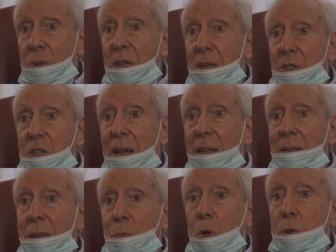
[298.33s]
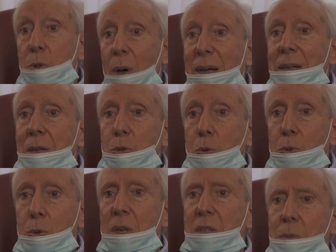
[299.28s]
di recente molto anche sul
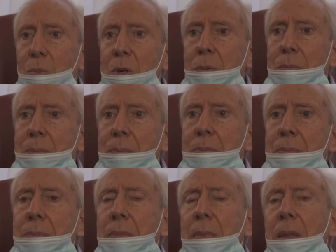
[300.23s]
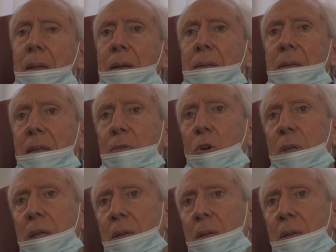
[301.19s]
turismo. Tivoli,